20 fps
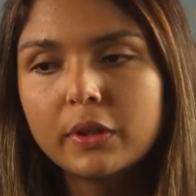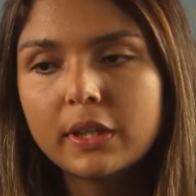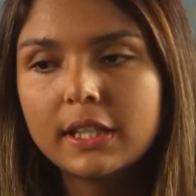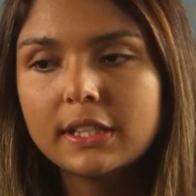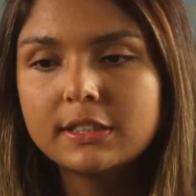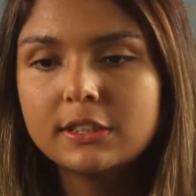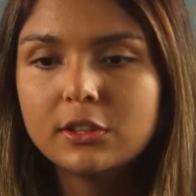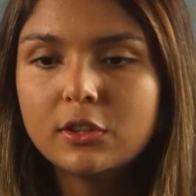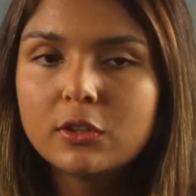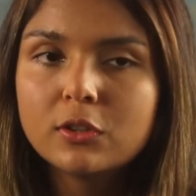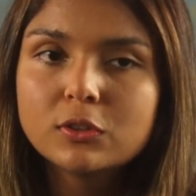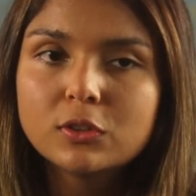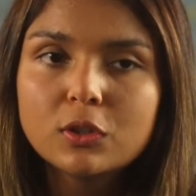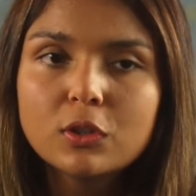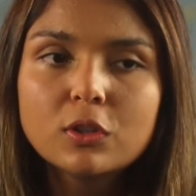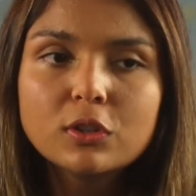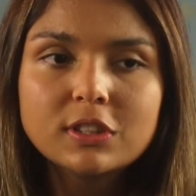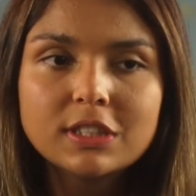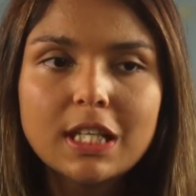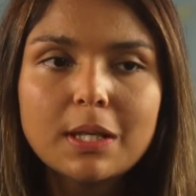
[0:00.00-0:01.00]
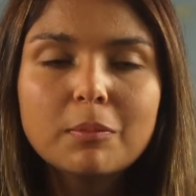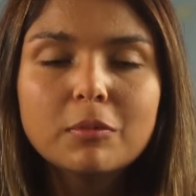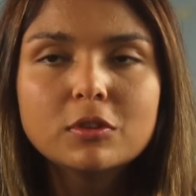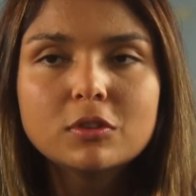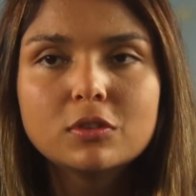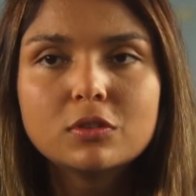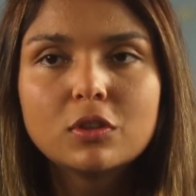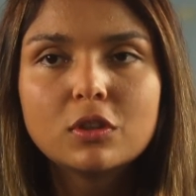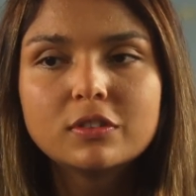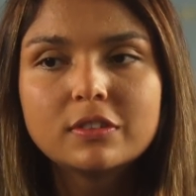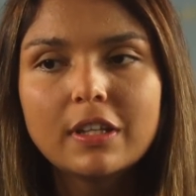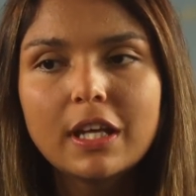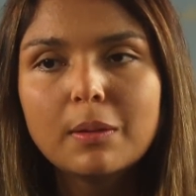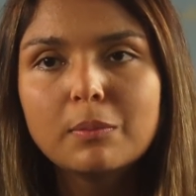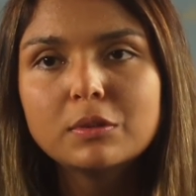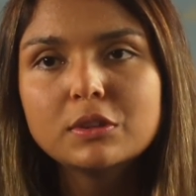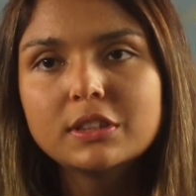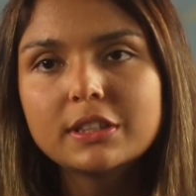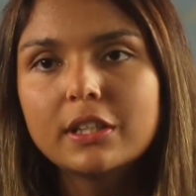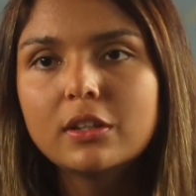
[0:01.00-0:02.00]
porque si no nos conocemos, no
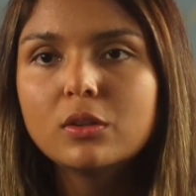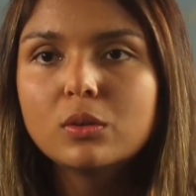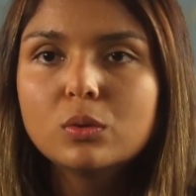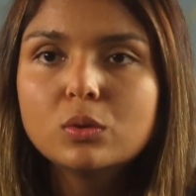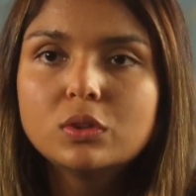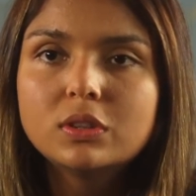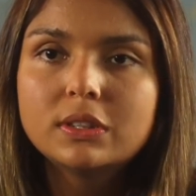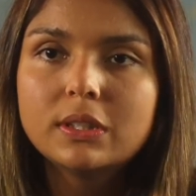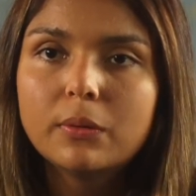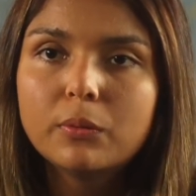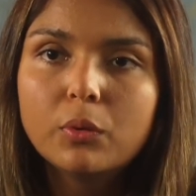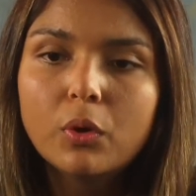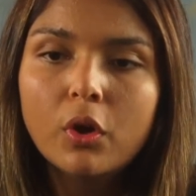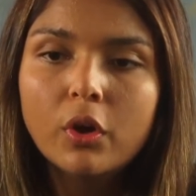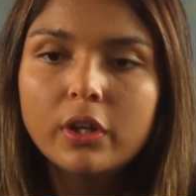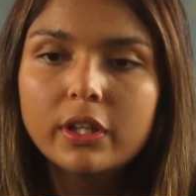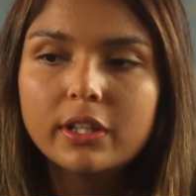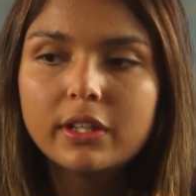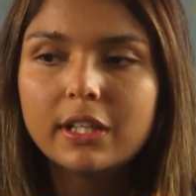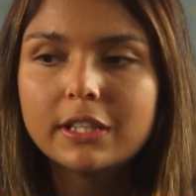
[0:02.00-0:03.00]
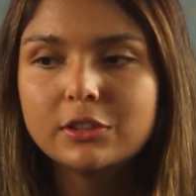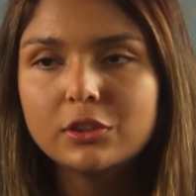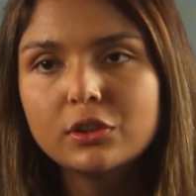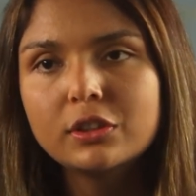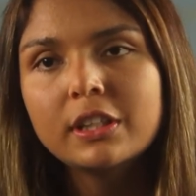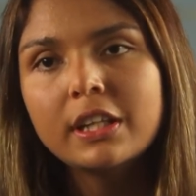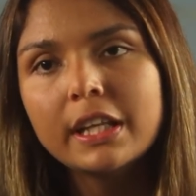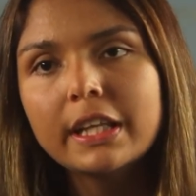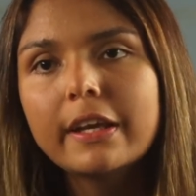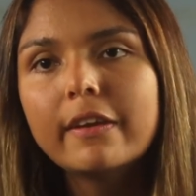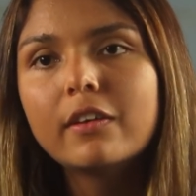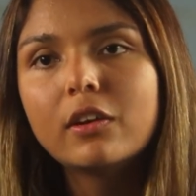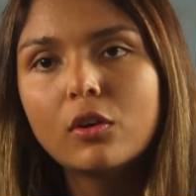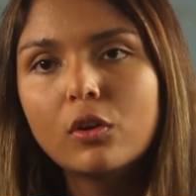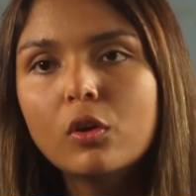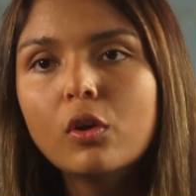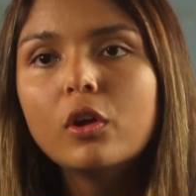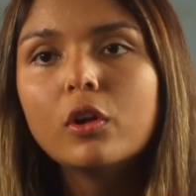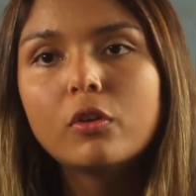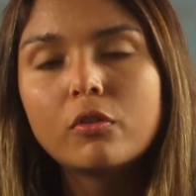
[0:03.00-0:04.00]
sabemos qué nos gusta o no, y eso tiene que ver
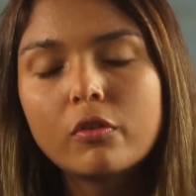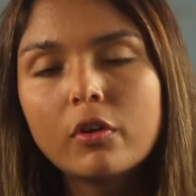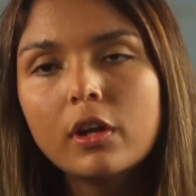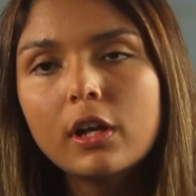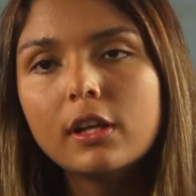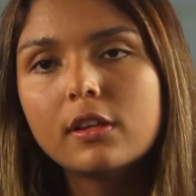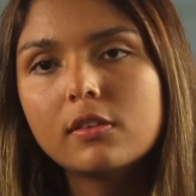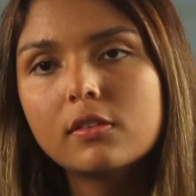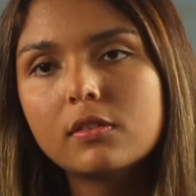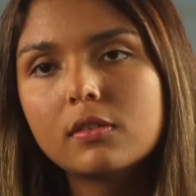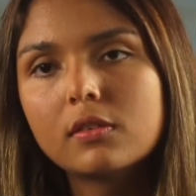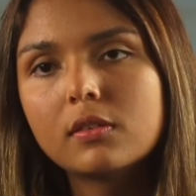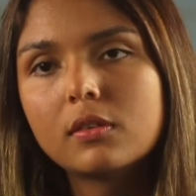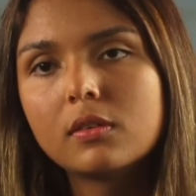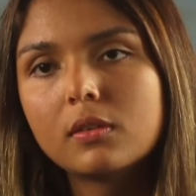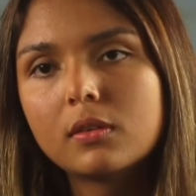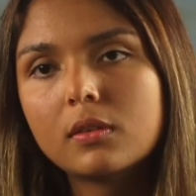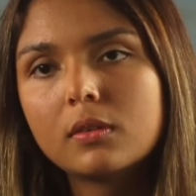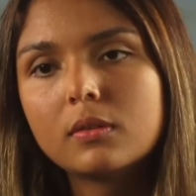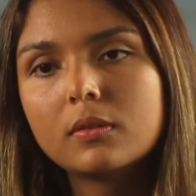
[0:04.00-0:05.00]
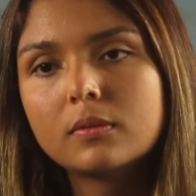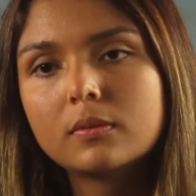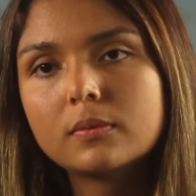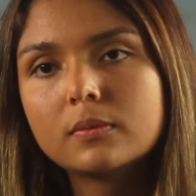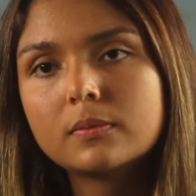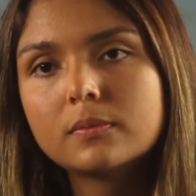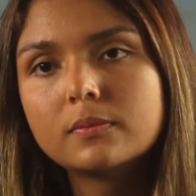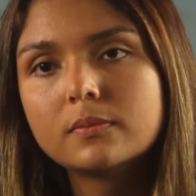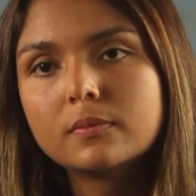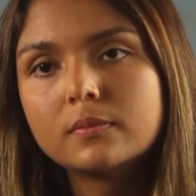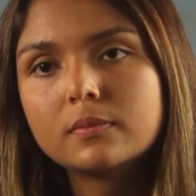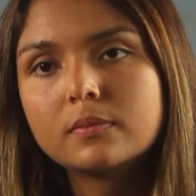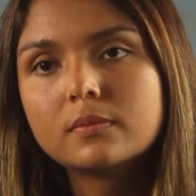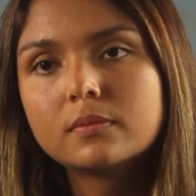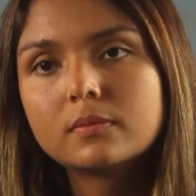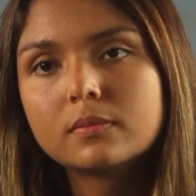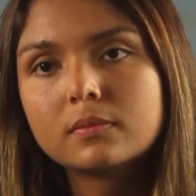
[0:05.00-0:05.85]
con lo de los roles. Muy bien, estoy